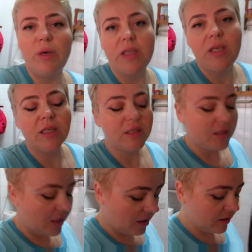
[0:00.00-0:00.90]
они
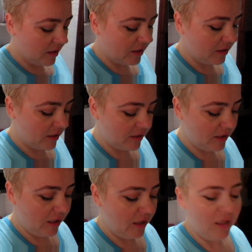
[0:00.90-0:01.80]
остыли. Когда они
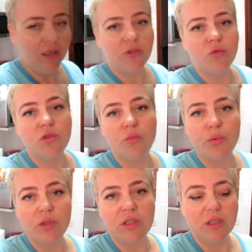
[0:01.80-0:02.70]
остыли, их нужно
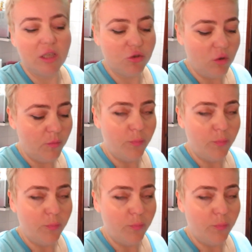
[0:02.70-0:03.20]
просто ножом